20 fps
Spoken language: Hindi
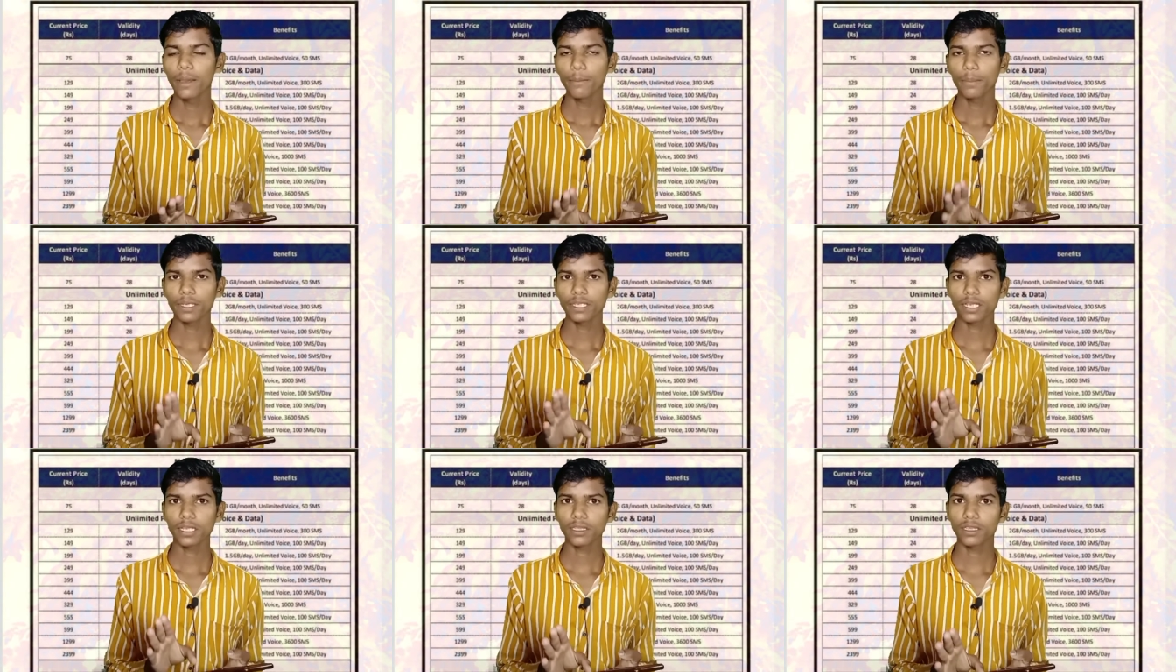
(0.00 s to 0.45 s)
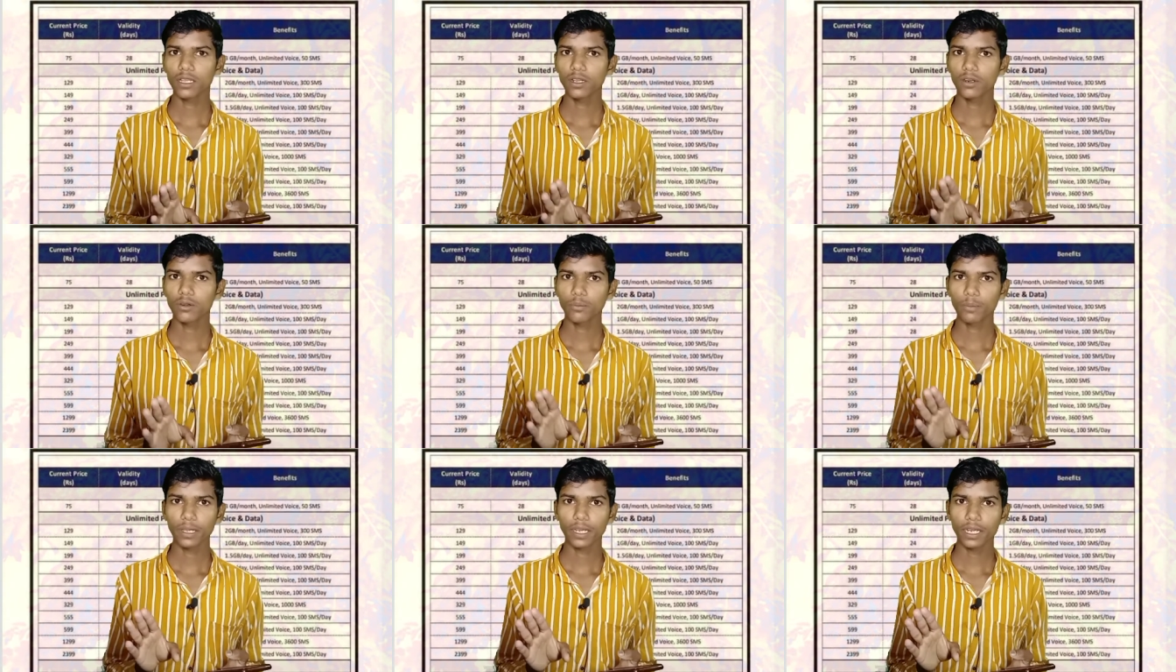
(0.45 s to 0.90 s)
पचहत्तर
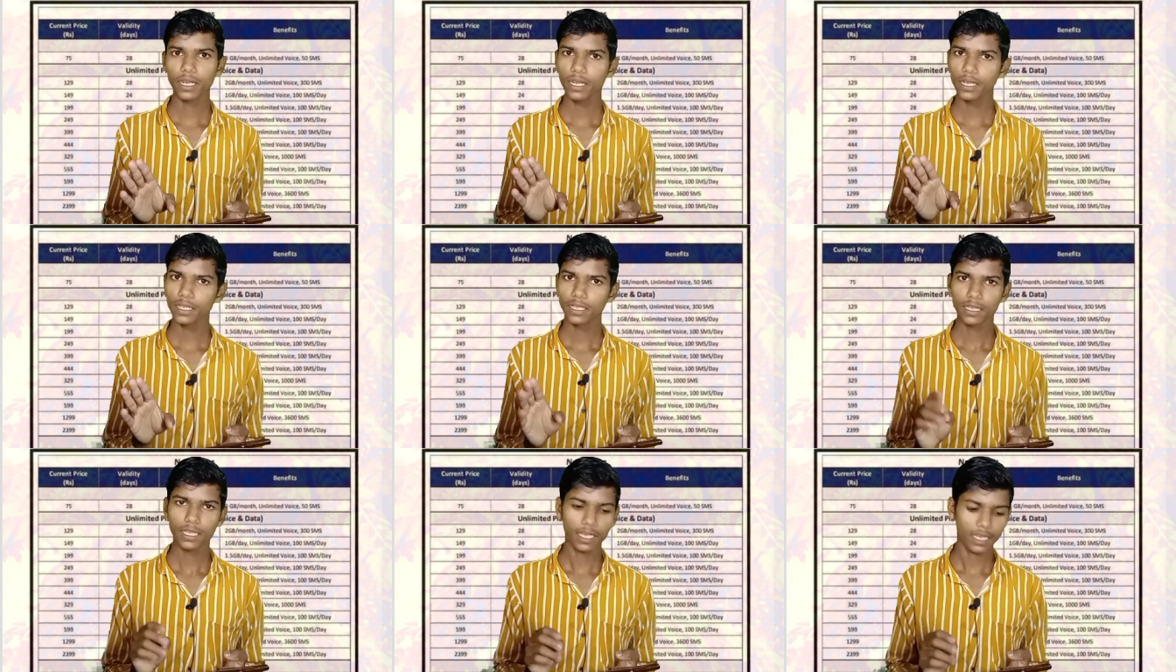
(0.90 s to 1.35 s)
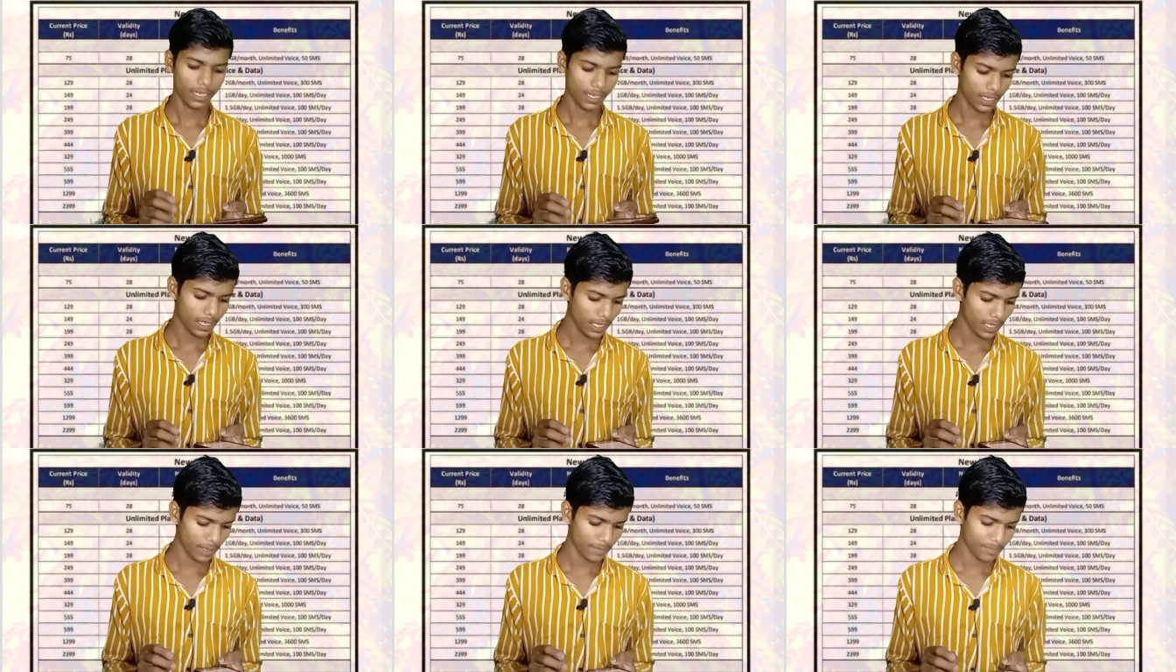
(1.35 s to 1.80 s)
रुपये का था
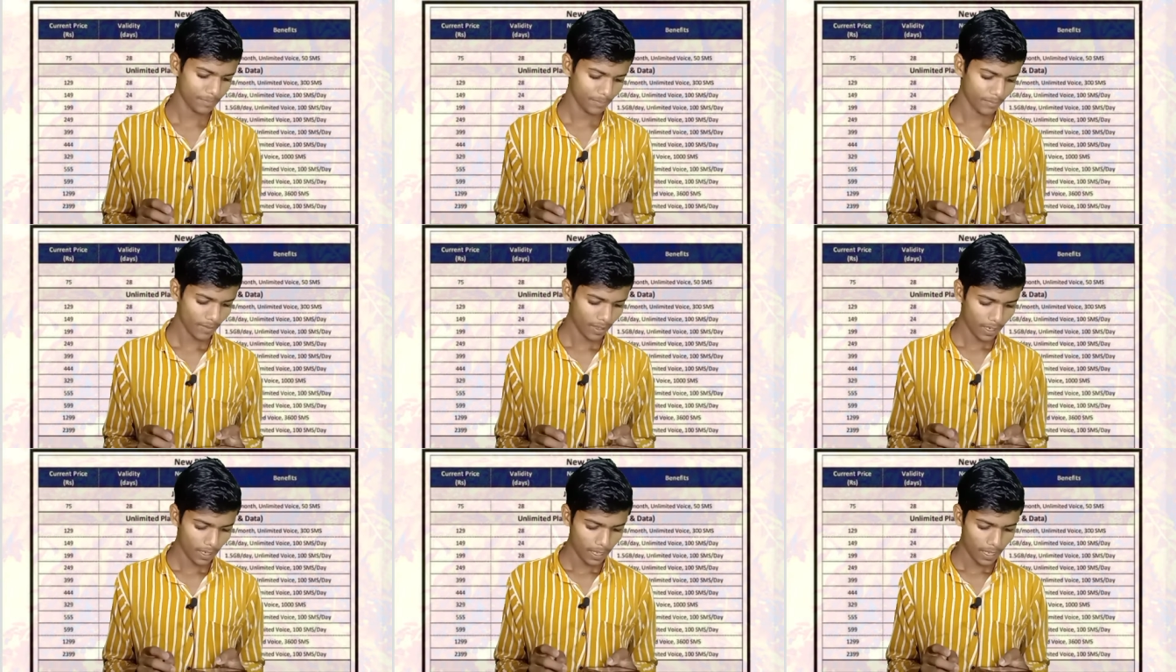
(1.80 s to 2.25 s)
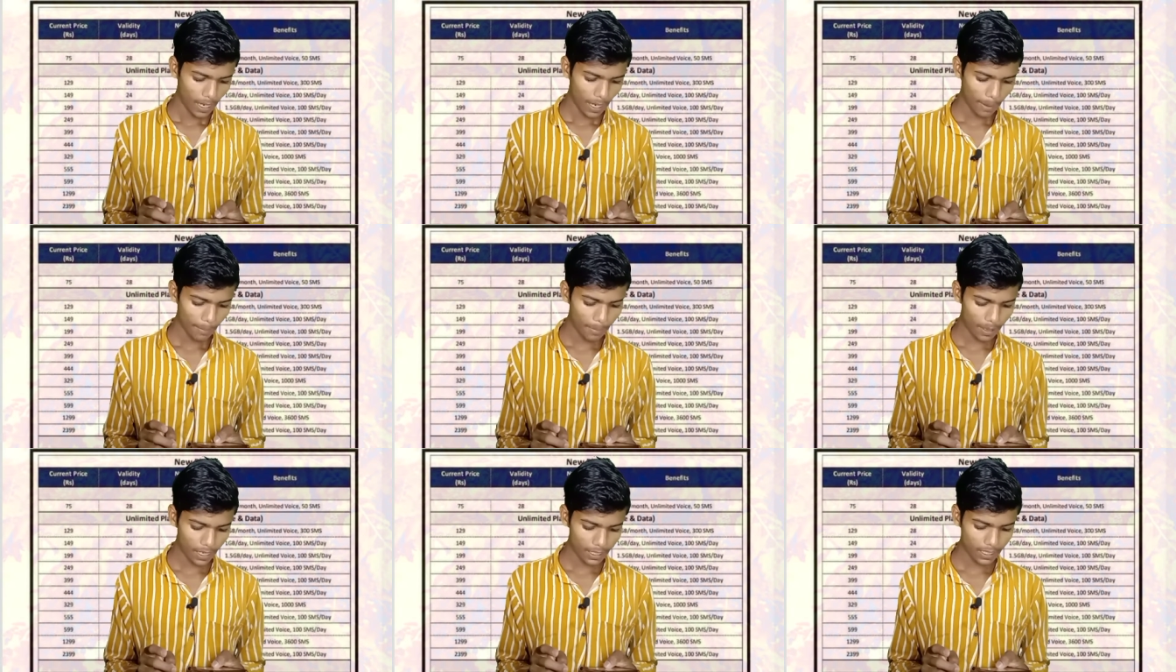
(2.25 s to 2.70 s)
ठीक है
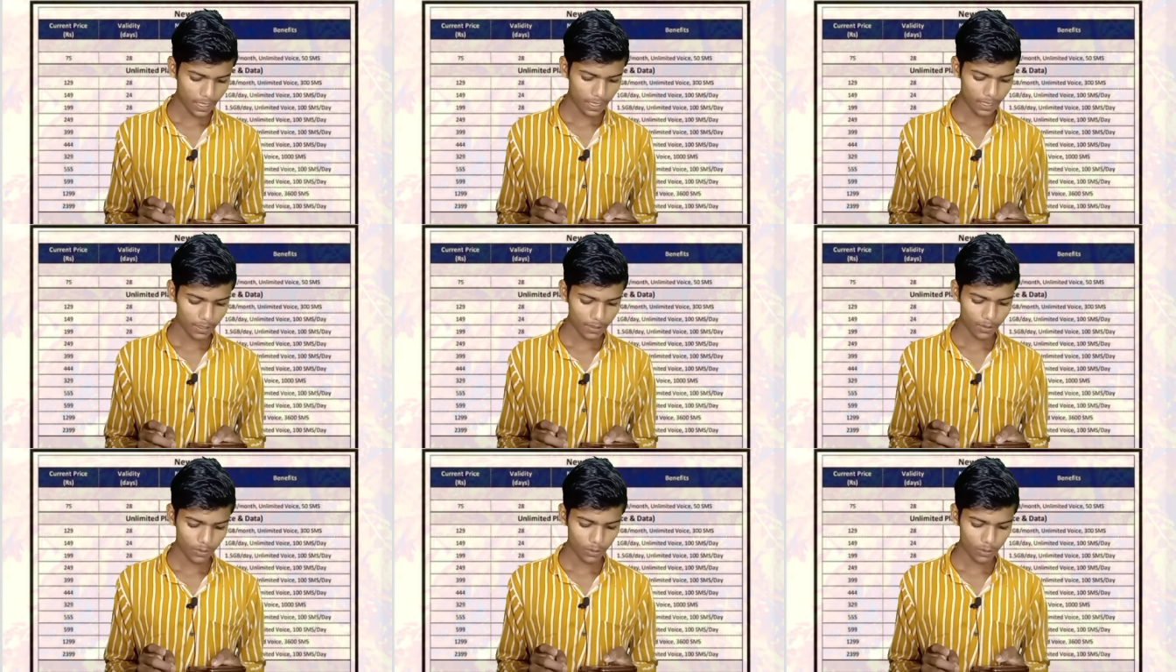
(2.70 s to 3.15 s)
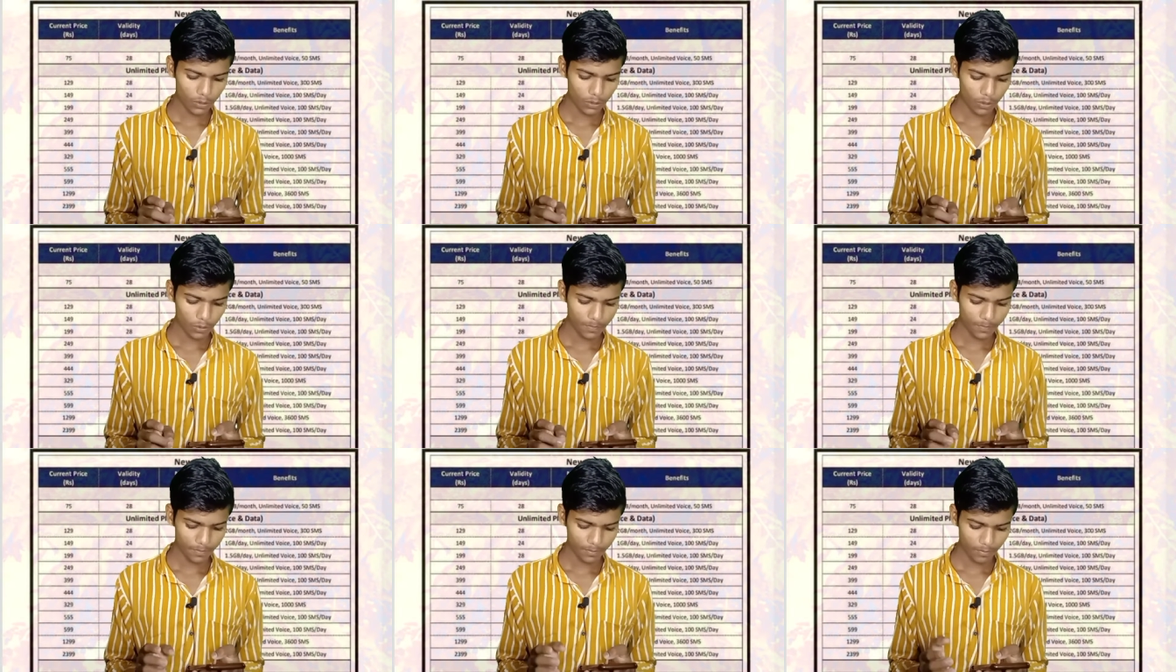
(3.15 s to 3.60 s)
अब बात करते हैं दोस्तों